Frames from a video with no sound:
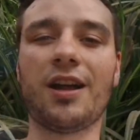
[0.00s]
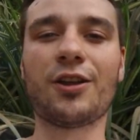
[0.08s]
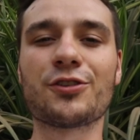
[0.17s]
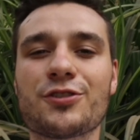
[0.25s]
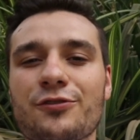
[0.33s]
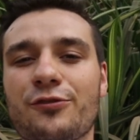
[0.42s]

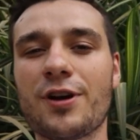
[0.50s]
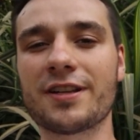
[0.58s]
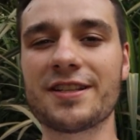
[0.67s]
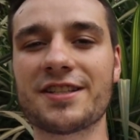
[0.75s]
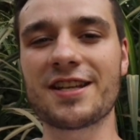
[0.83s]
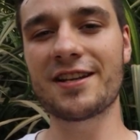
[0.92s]
Alors je vois
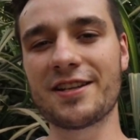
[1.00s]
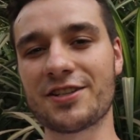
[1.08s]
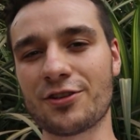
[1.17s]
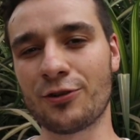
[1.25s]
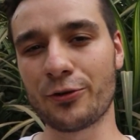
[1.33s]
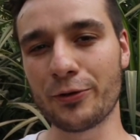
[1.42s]
déjà les
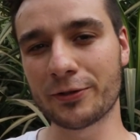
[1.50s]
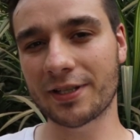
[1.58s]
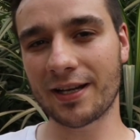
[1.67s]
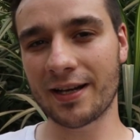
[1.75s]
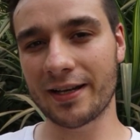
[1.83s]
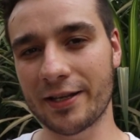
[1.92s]
gens
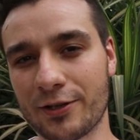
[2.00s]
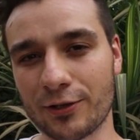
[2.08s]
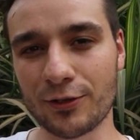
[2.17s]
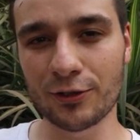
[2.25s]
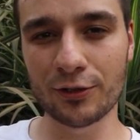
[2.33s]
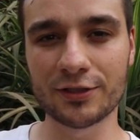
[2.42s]
ultra
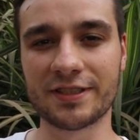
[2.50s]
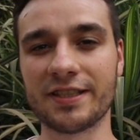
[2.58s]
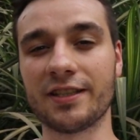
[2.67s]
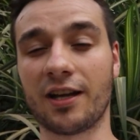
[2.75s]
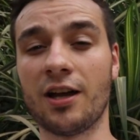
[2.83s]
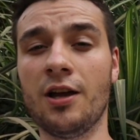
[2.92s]
écolo
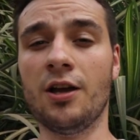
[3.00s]
dire